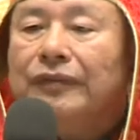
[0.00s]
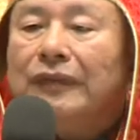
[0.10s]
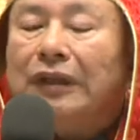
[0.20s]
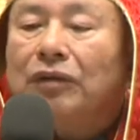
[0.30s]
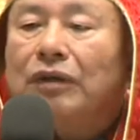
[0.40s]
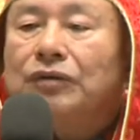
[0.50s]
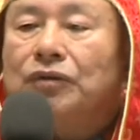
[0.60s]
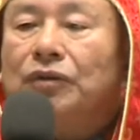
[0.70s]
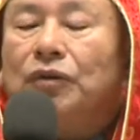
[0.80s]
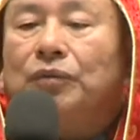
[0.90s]
另外
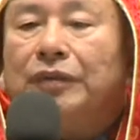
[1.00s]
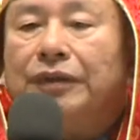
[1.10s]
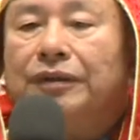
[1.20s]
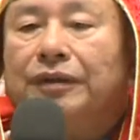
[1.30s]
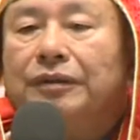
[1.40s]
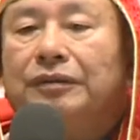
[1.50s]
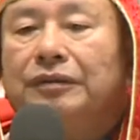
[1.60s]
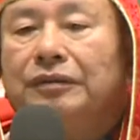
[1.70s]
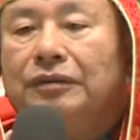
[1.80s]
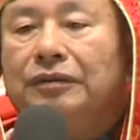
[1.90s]
最有名的，
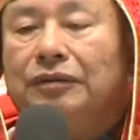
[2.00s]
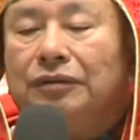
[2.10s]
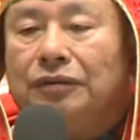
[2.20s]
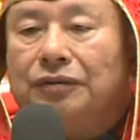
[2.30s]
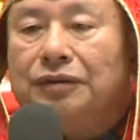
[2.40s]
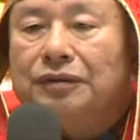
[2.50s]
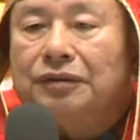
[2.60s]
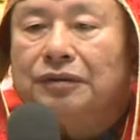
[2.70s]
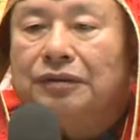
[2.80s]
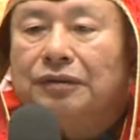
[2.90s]
就
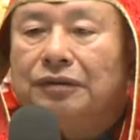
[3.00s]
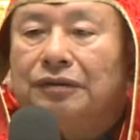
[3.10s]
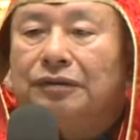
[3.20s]
是